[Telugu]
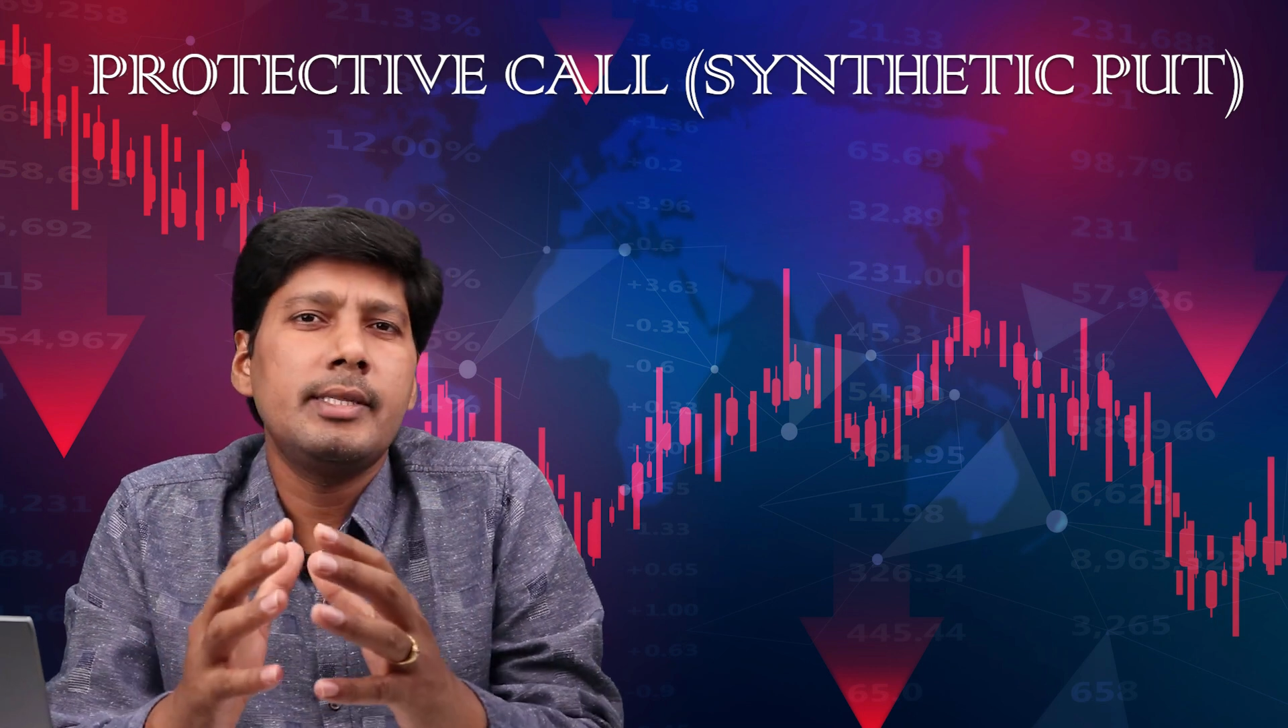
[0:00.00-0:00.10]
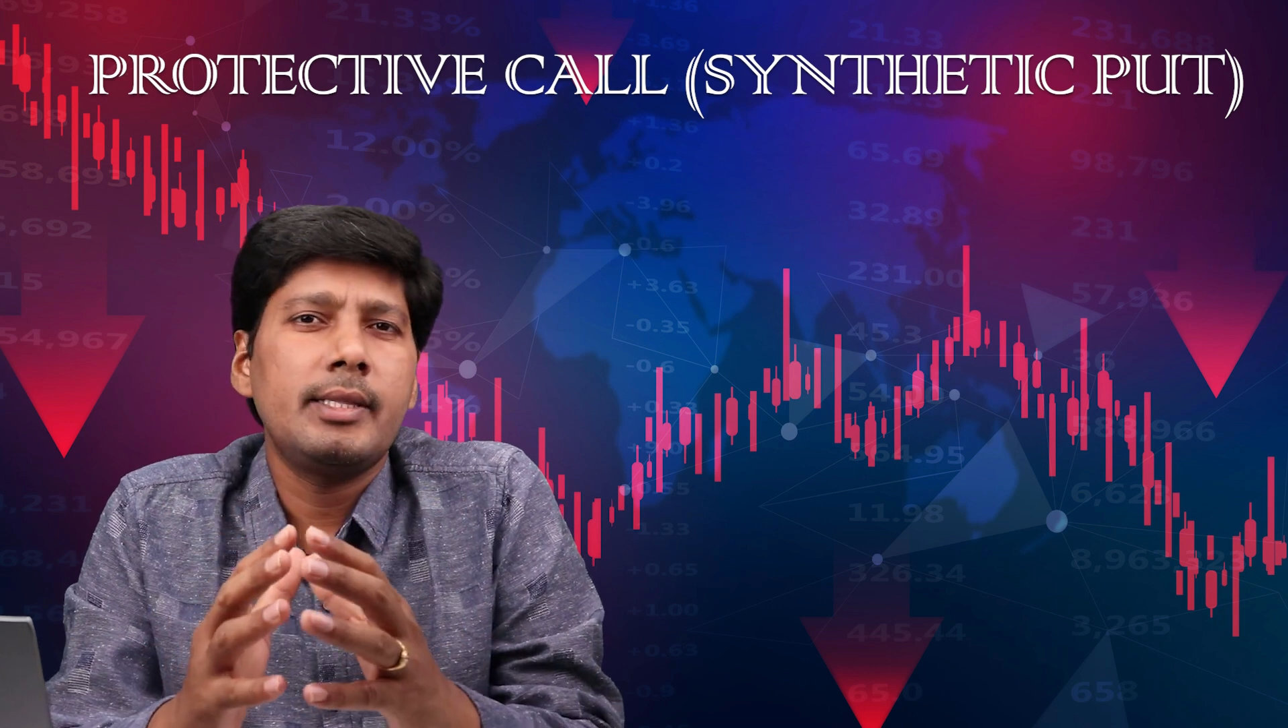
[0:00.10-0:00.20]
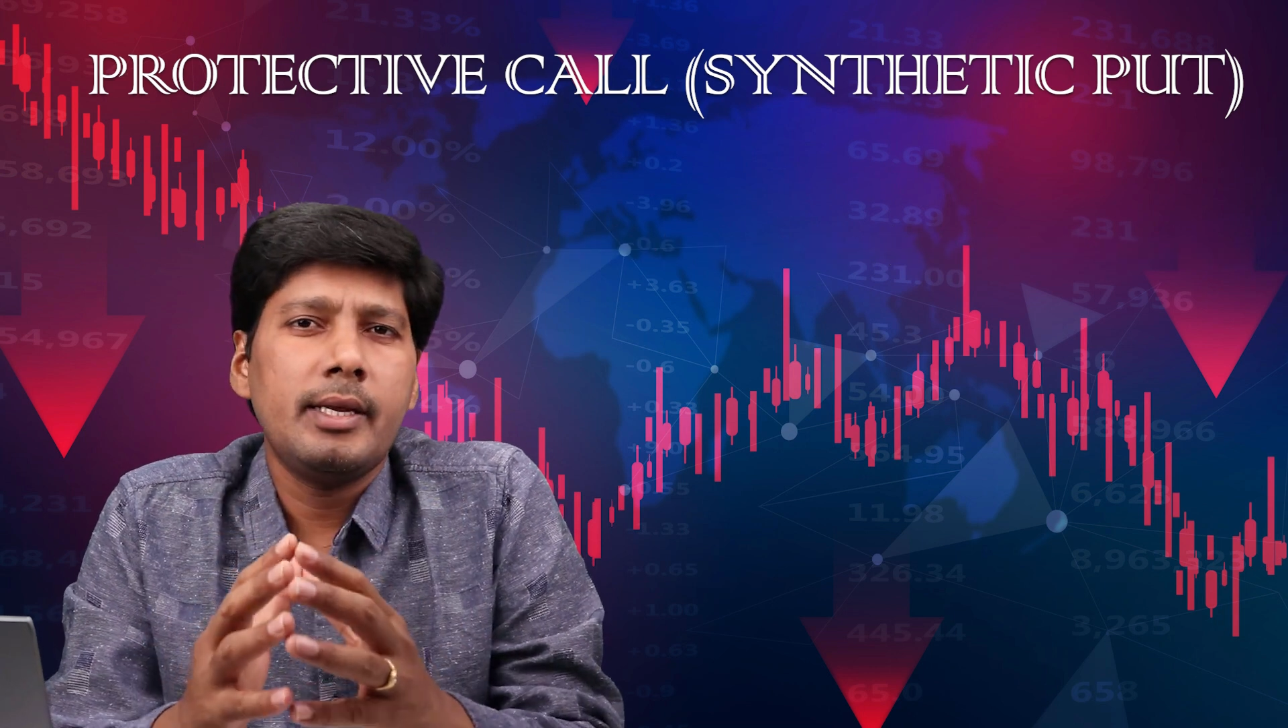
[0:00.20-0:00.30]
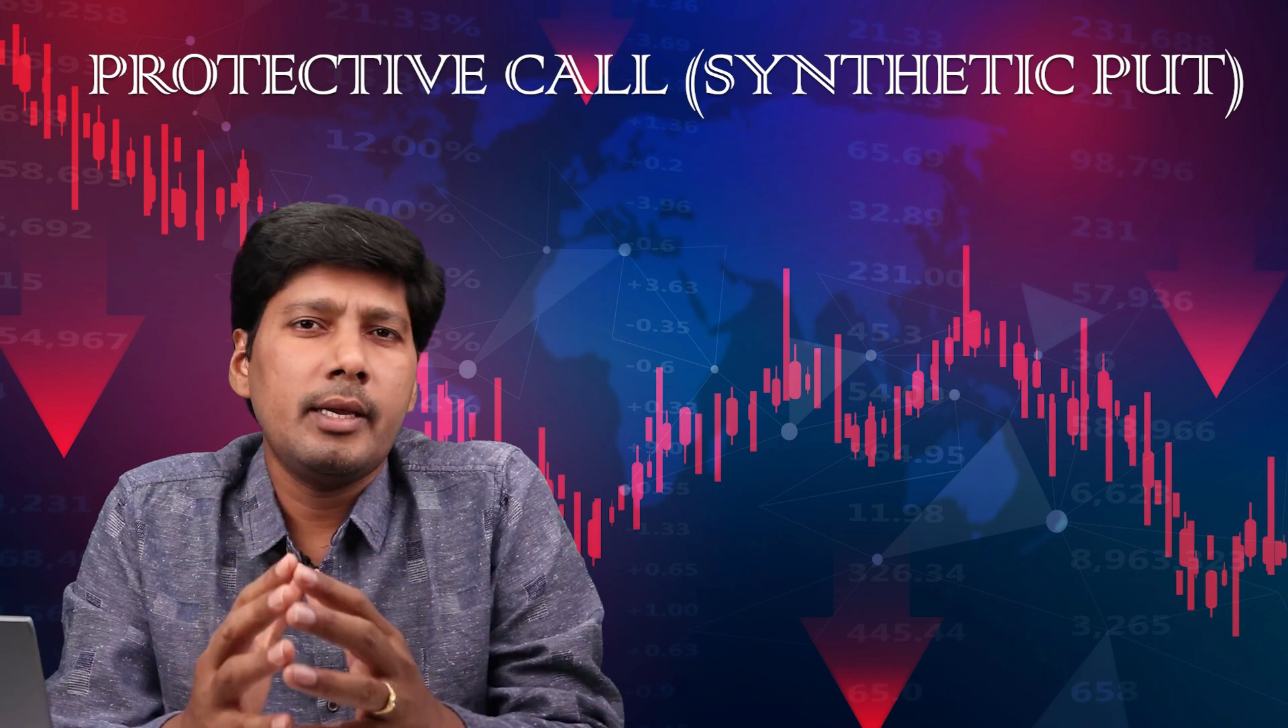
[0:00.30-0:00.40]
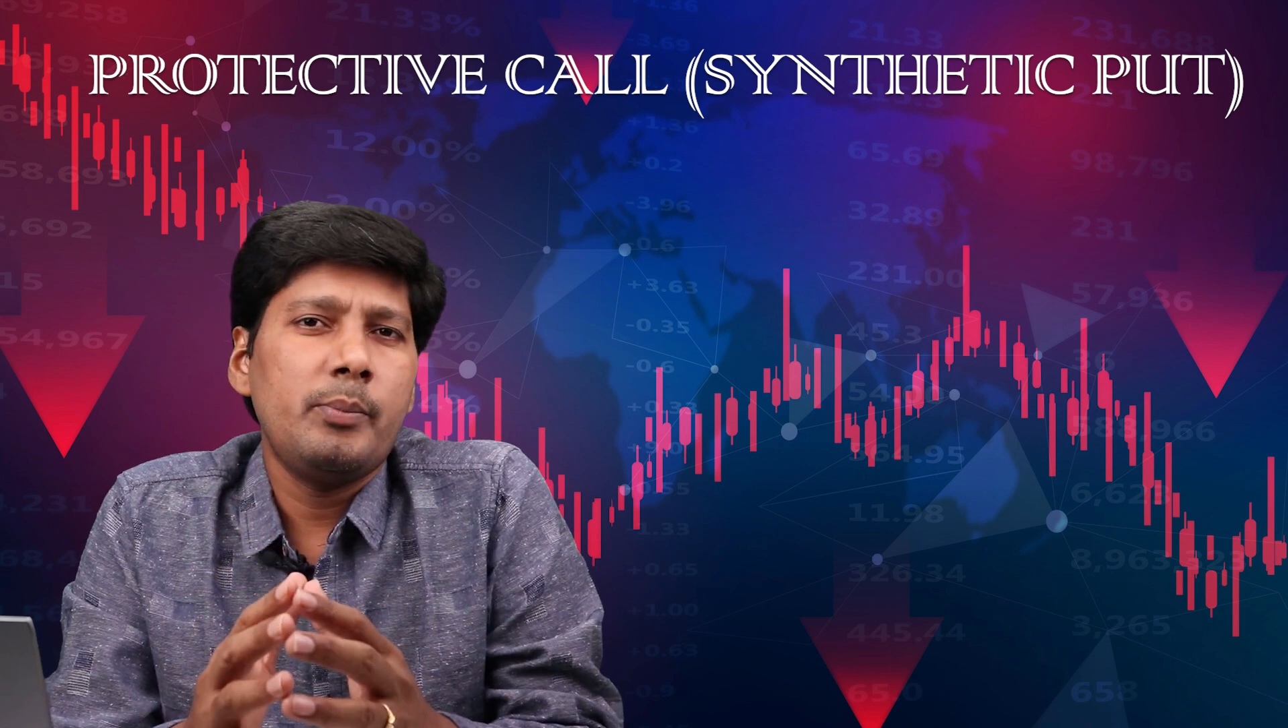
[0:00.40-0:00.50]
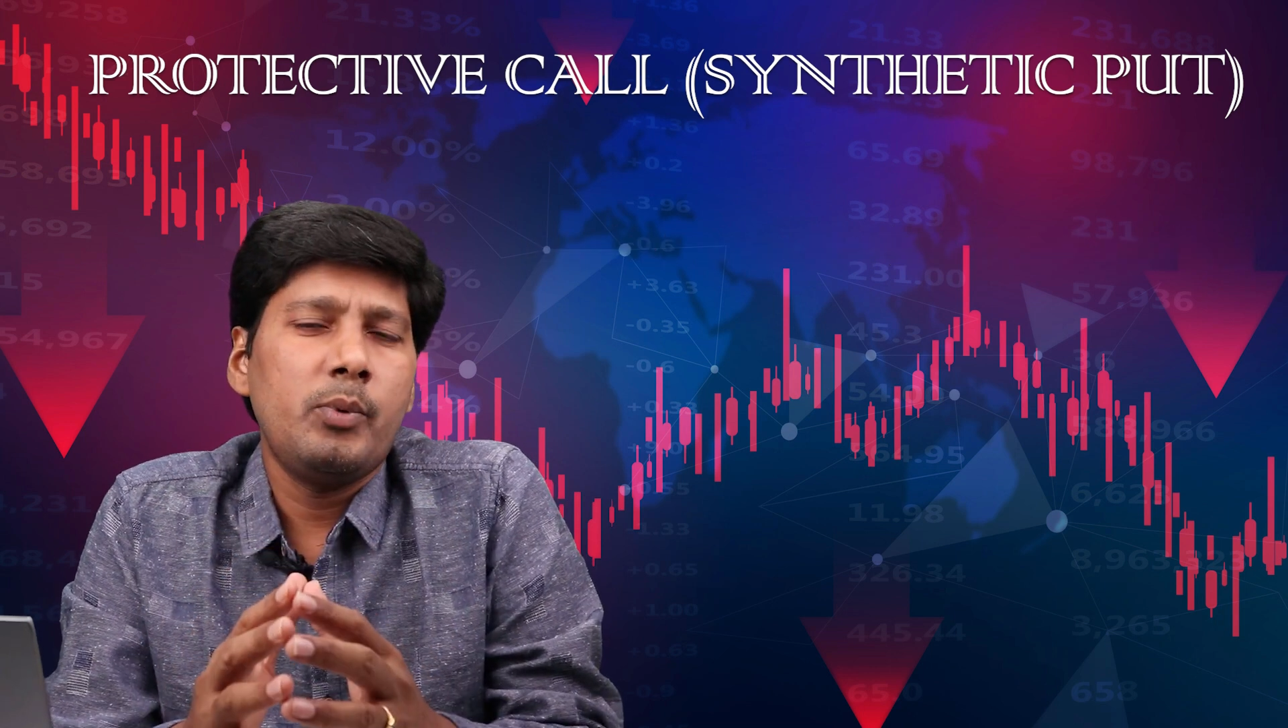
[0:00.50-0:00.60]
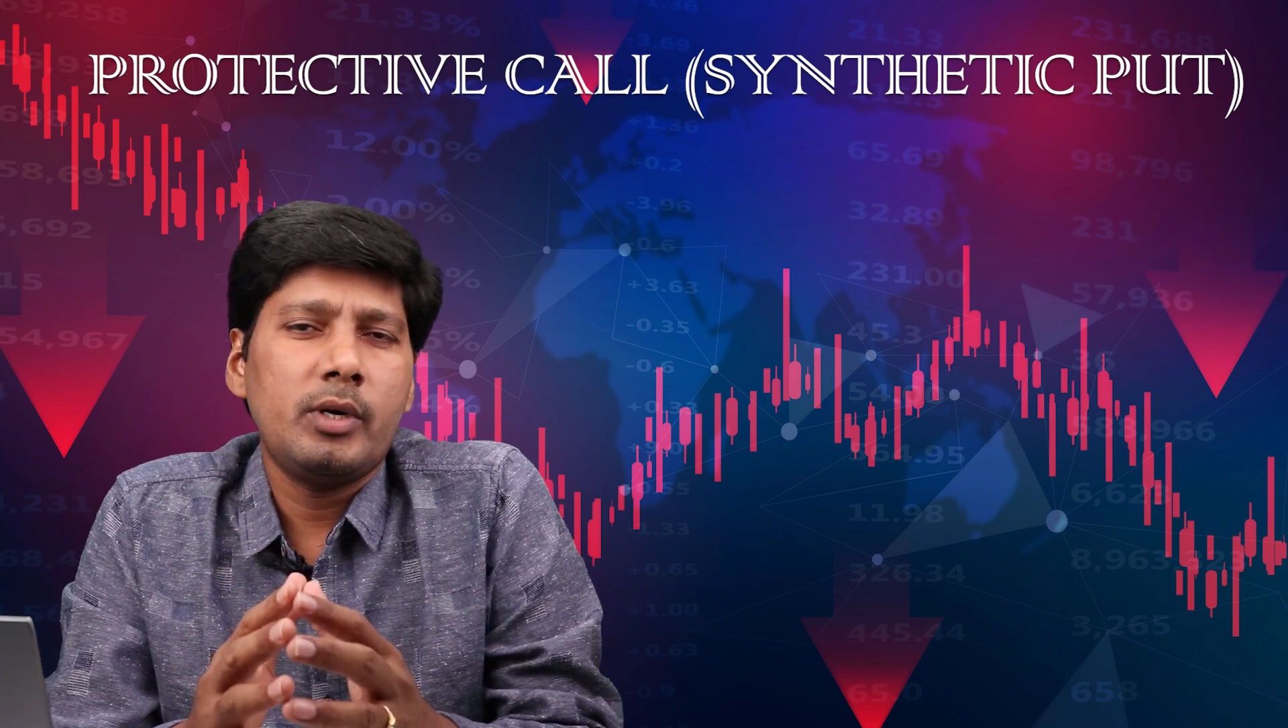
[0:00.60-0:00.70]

సింథటిక్